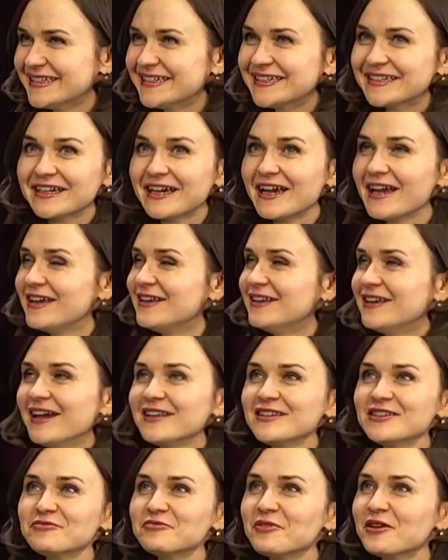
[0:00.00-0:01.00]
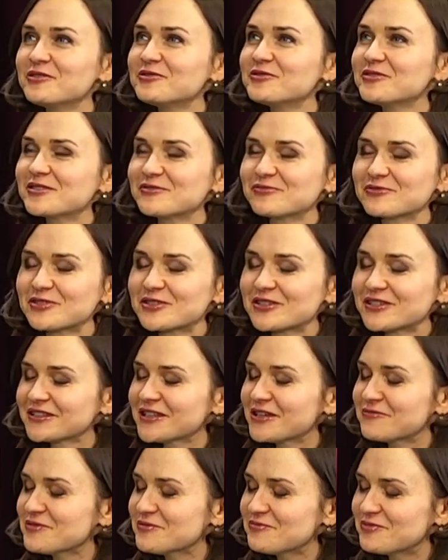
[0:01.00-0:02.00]
Що, я що не ви... борюсь с
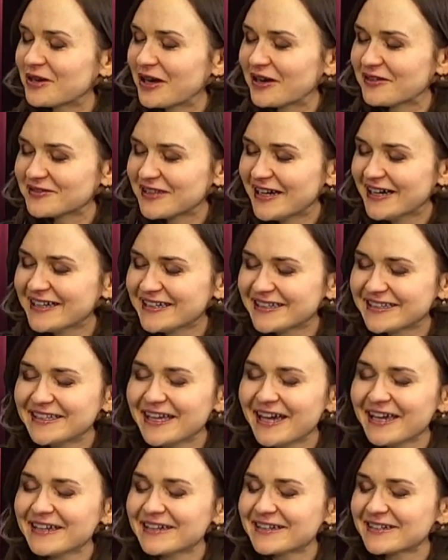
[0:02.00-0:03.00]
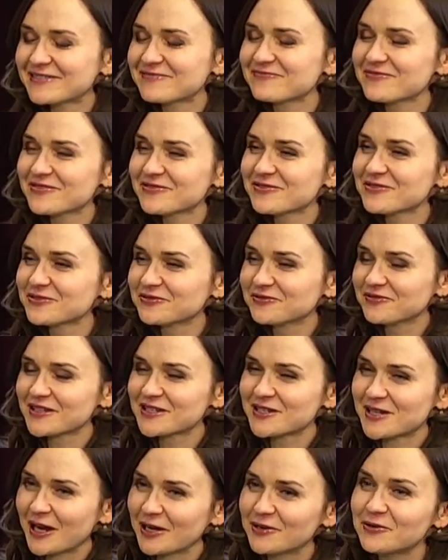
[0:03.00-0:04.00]
мужчинами, правда. я их люблю и
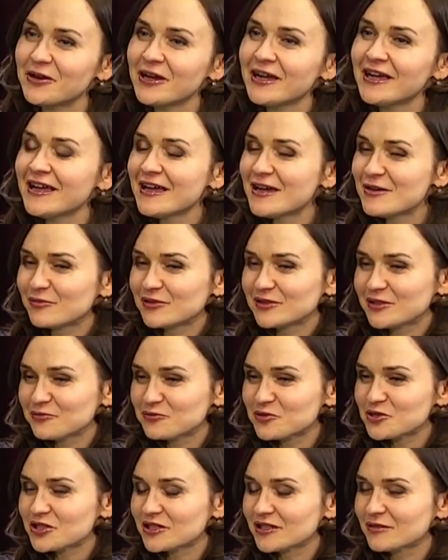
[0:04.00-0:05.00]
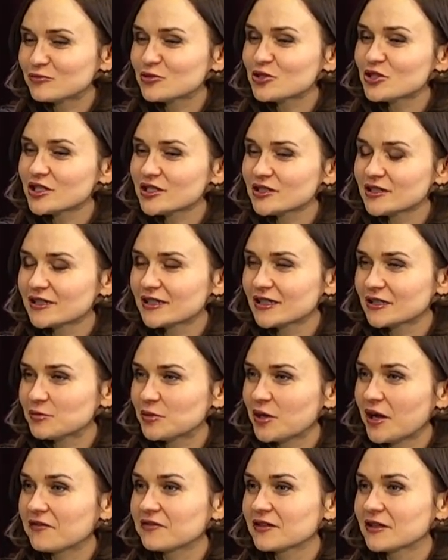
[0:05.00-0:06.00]
уважаю, потому что мужчины, как
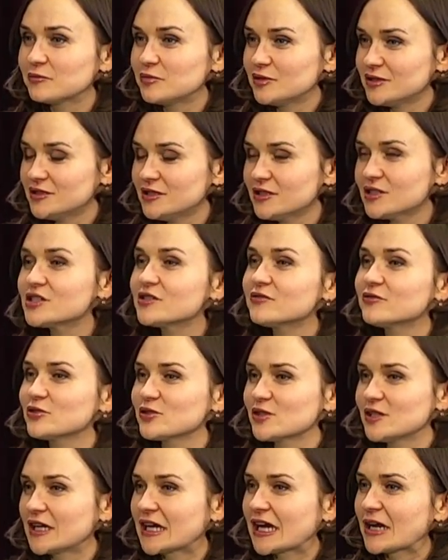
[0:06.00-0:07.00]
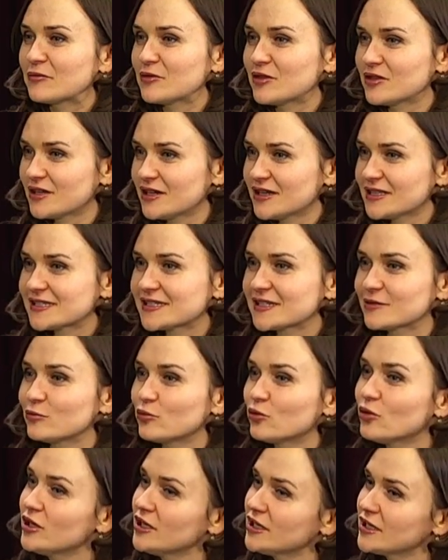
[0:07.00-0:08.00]
правило, при придерживаться рекомендаций
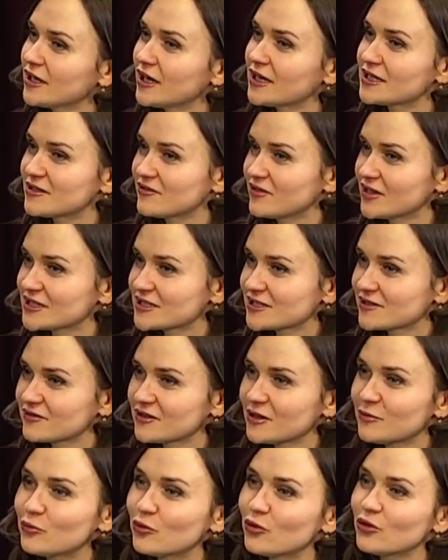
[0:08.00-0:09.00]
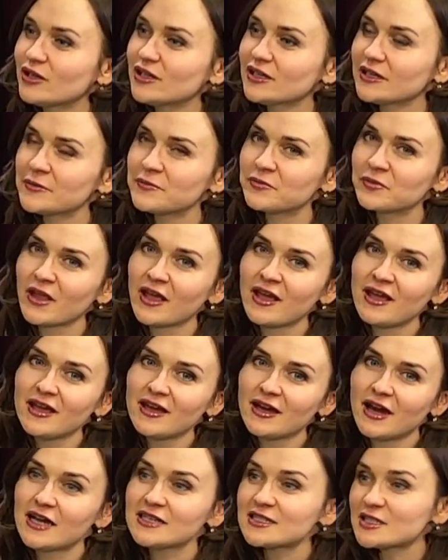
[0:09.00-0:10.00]
более ответственно, более
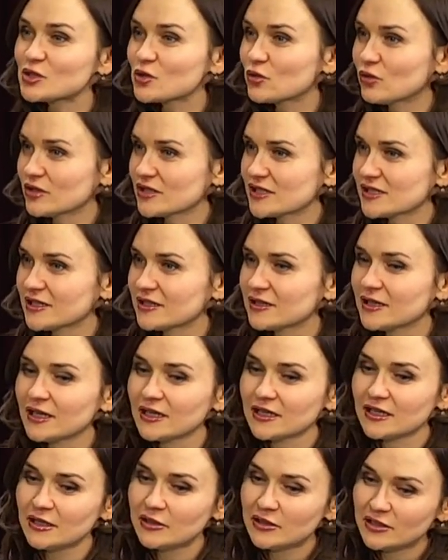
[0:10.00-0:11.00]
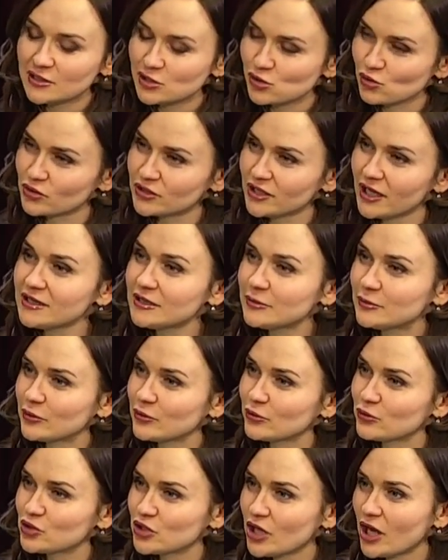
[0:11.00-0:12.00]
осознанно, и результаты
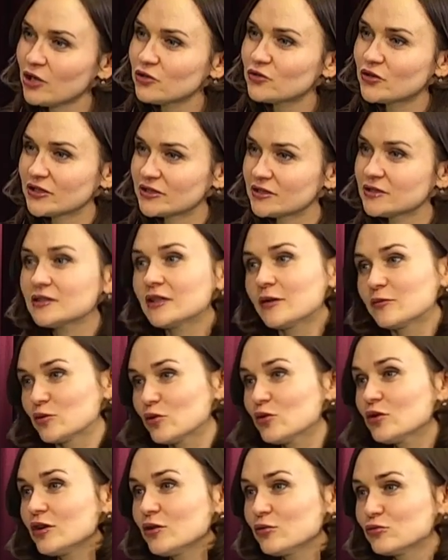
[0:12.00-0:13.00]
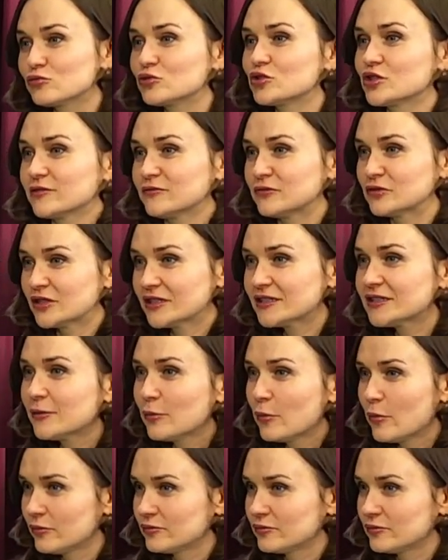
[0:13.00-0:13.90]
получают они намного лучше. Вот это